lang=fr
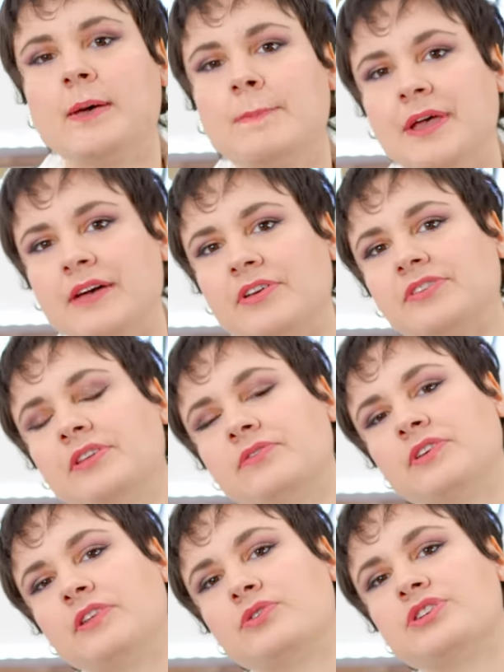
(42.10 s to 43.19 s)
Mais avec cette
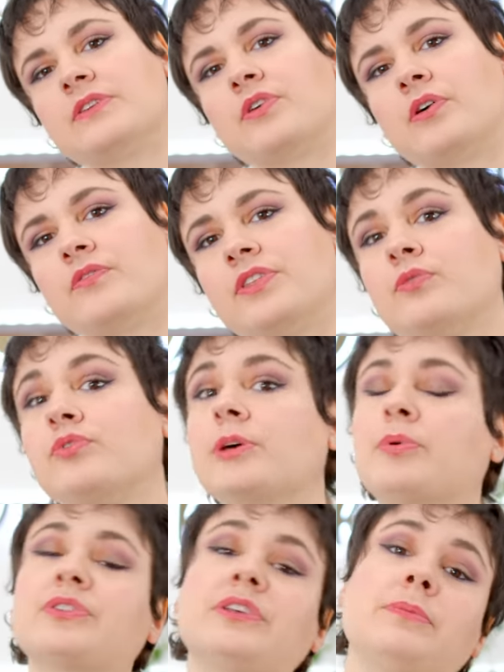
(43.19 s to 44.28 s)
vidéo, j'avais envie de vous
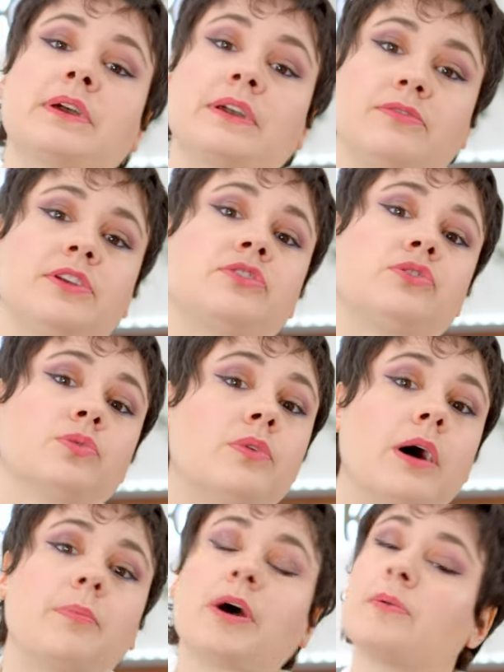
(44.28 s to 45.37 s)
apporter mes réflexions
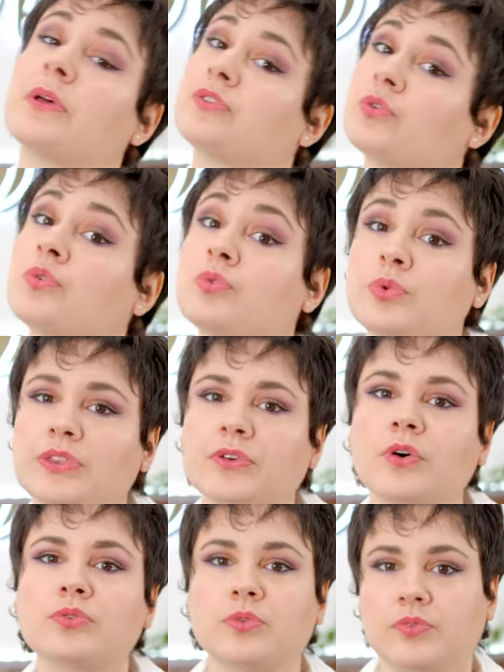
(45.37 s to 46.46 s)
après bientôt 8
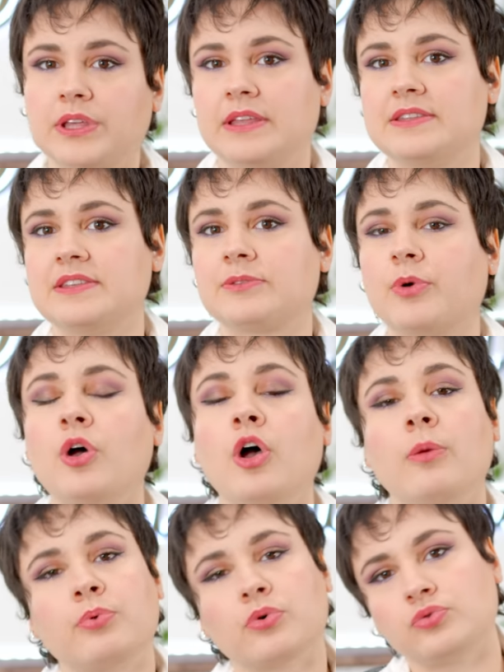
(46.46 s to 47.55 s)
ans de véganisme
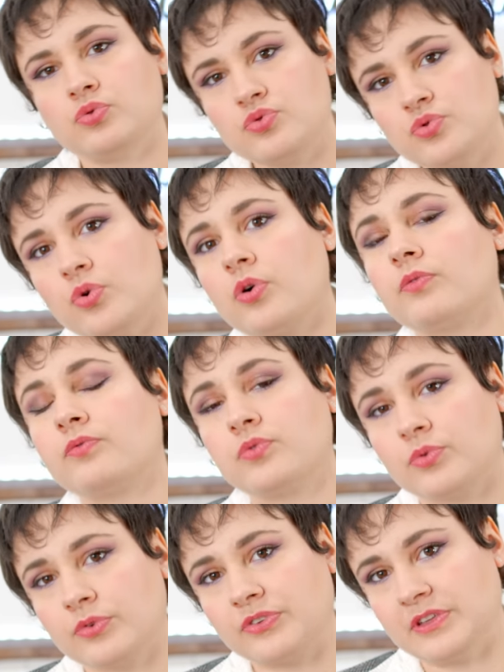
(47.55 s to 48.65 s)
pour toujours vous
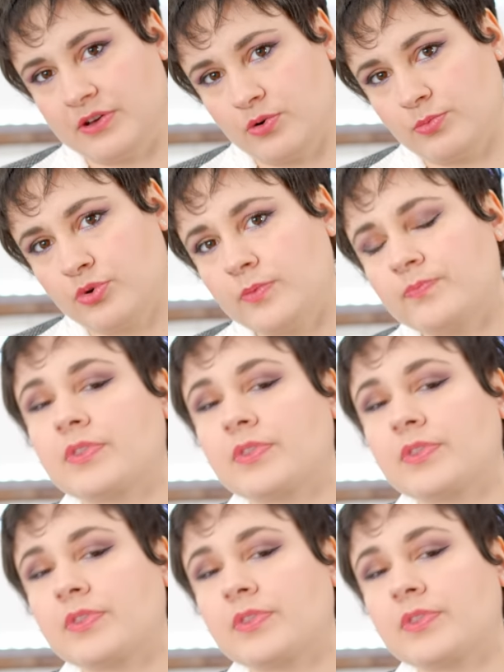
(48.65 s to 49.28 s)
conseiller au mieux